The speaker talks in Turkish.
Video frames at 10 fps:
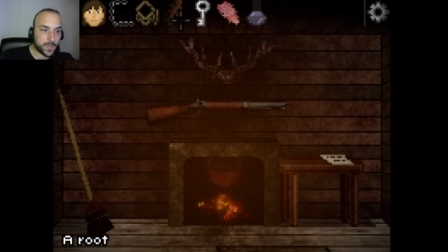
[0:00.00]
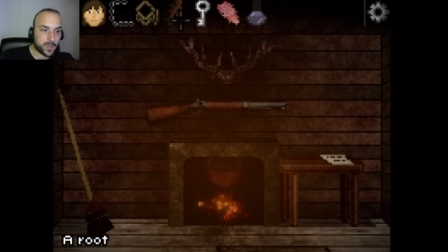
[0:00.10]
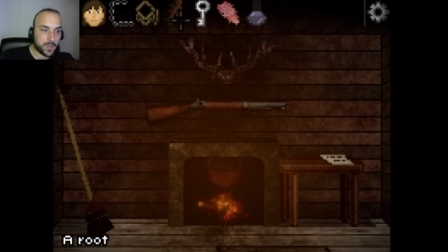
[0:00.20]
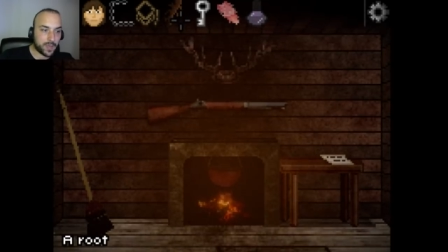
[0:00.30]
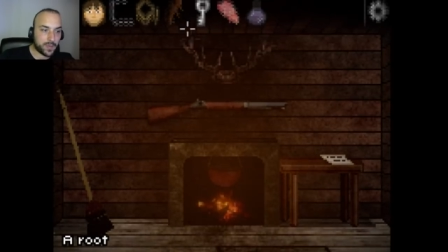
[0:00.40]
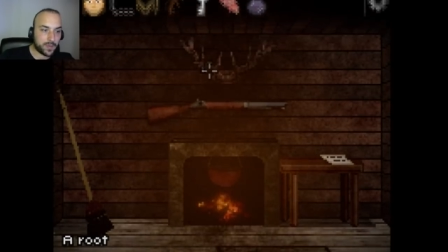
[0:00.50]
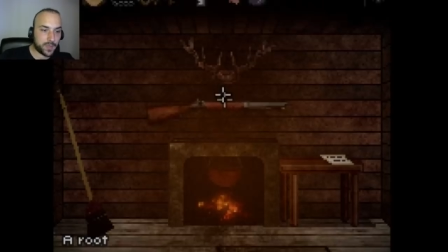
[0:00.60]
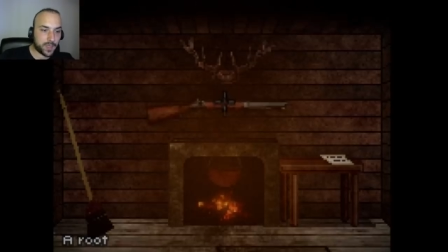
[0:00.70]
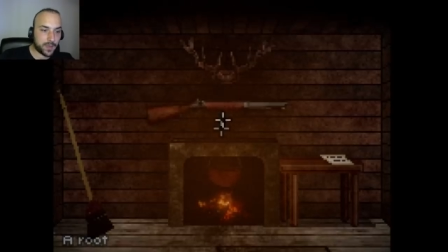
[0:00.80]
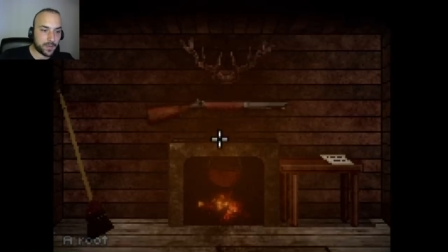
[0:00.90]
Bilemedim
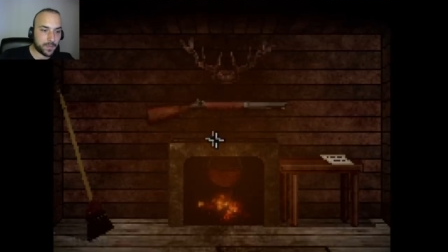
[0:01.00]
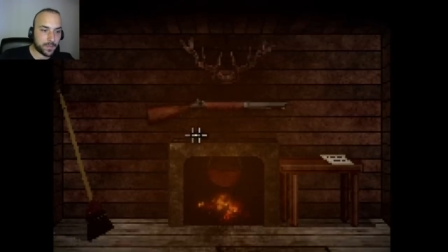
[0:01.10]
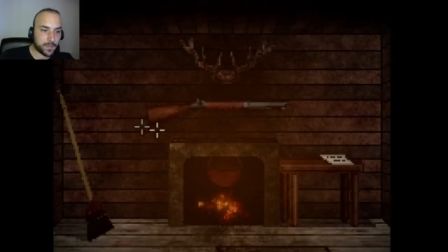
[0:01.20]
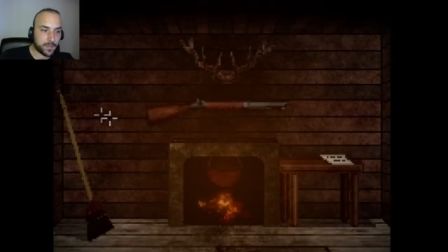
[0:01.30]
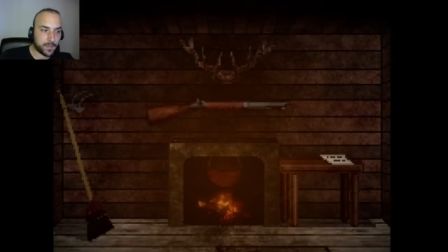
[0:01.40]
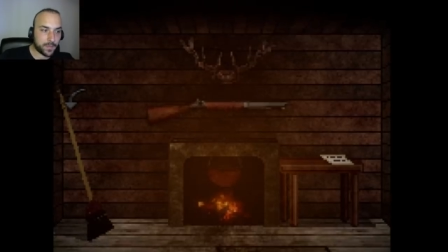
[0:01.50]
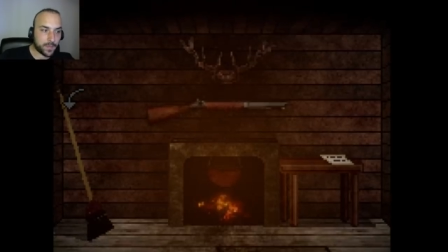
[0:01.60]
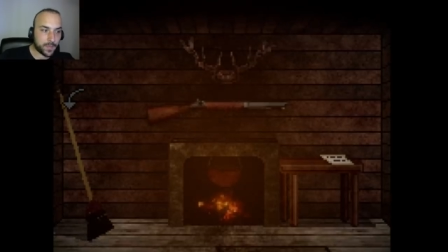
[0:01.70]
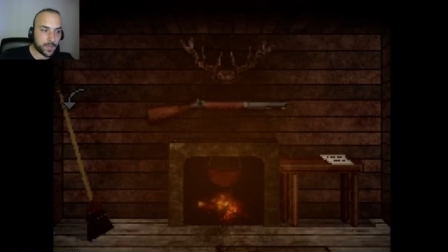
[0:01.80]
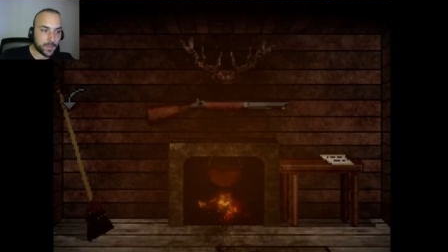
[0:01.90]
ki.
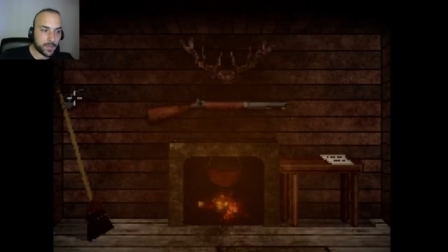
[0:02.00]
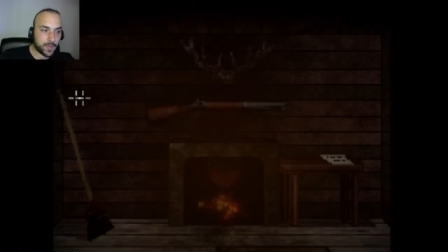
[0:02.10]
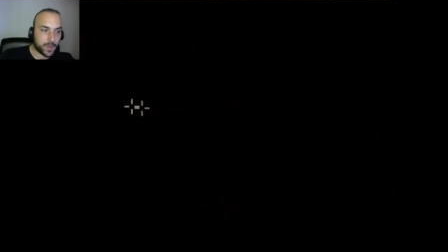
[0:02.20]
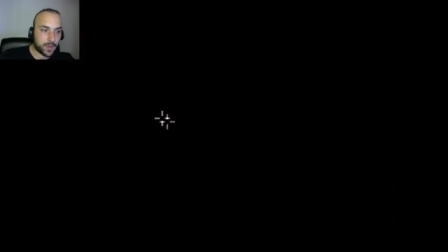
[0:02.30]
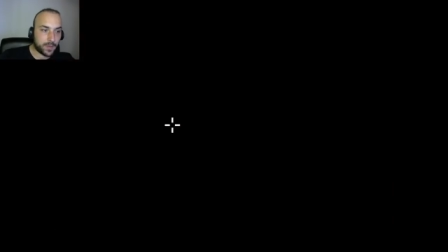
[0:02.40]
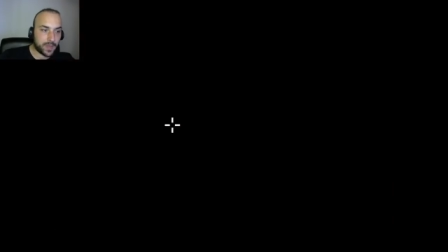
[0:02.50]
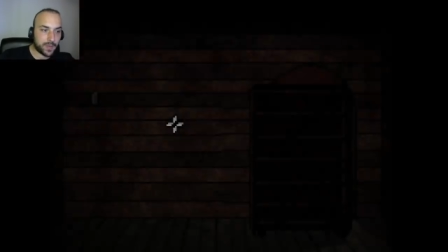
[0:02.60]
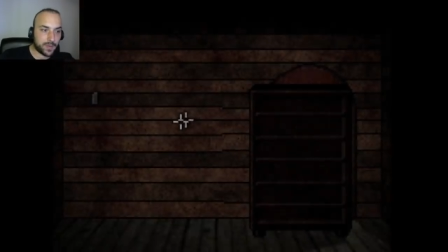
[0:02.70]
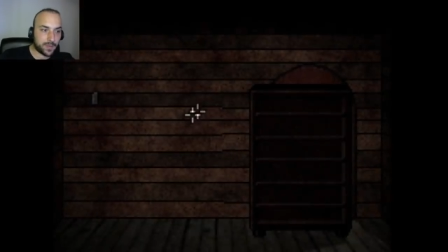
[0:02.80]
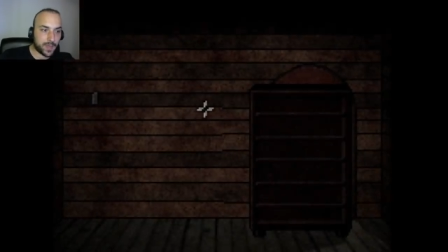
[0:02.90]
Vallahi
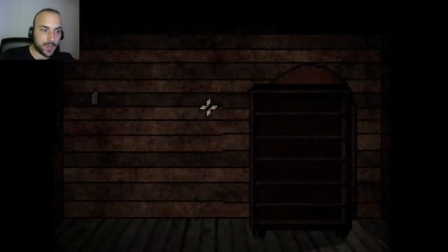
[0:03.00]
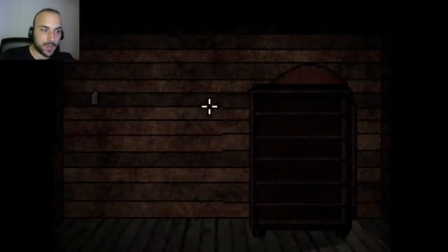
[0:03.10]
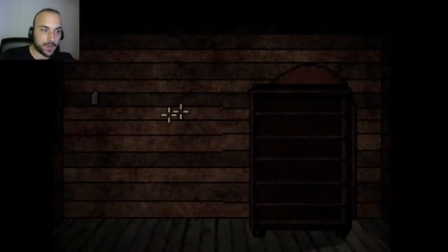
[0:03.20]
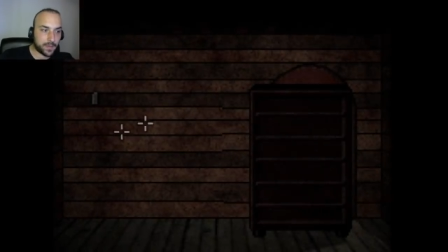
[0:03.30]
bilemedim yani.